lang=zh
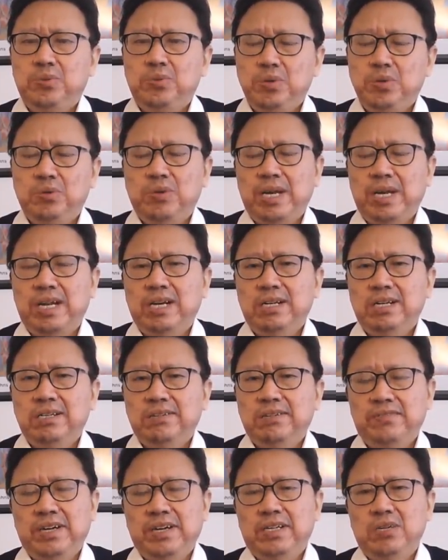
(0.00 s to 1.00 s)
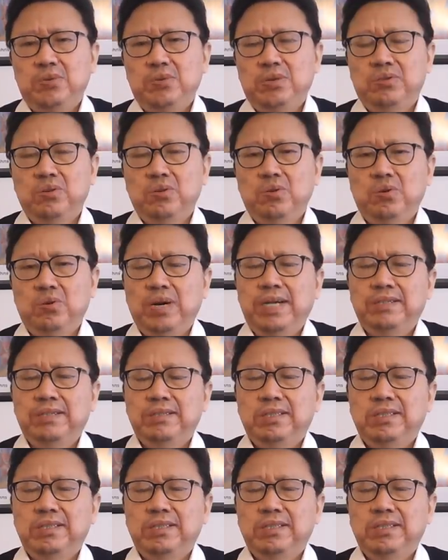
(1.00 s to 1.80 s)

据传呢放了一句重话，